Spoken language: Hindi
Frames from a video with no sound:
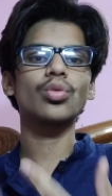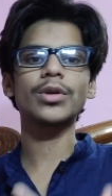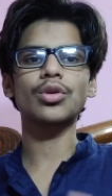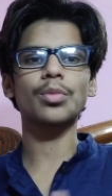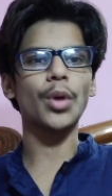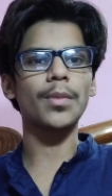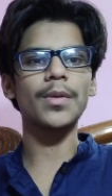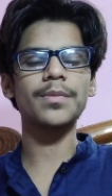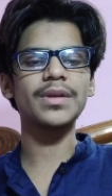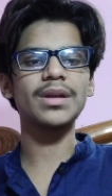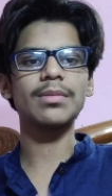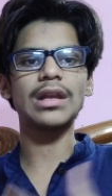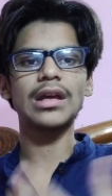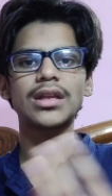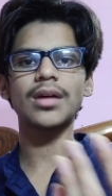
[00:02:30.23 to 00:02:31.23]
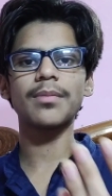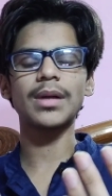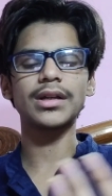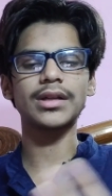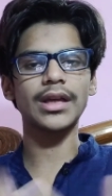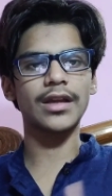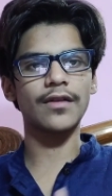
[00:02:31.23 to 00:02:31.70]
टू में तो पॉपअप नहीं मिला था
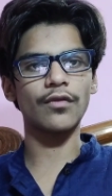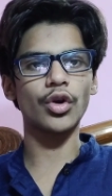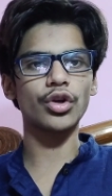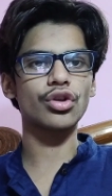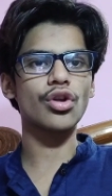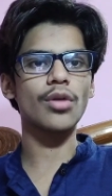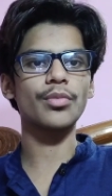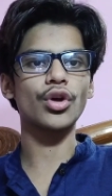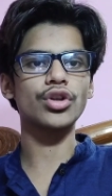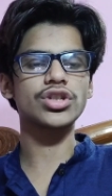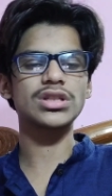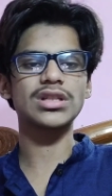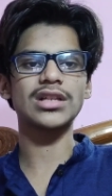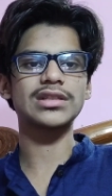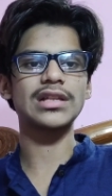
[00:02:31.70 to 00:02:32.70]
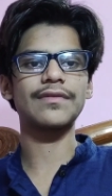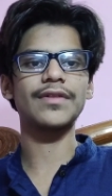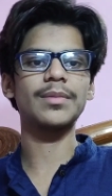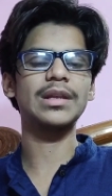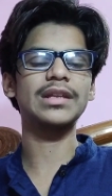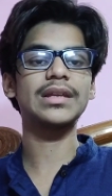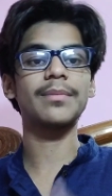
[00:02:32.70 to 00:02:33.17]
बट एक वाटर ड्रॉप नॉच के साथ
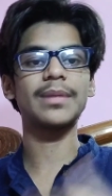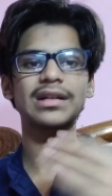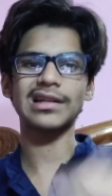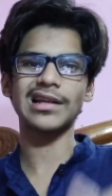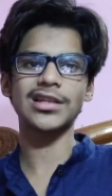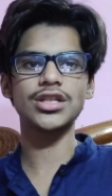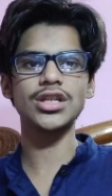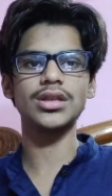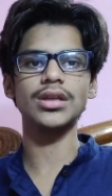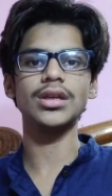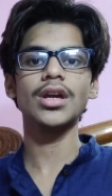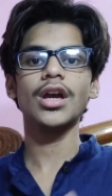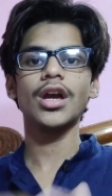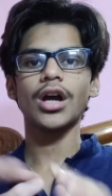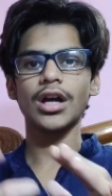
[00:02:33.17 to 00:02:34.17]
सेल्फी मिली थी बट अच्छी थी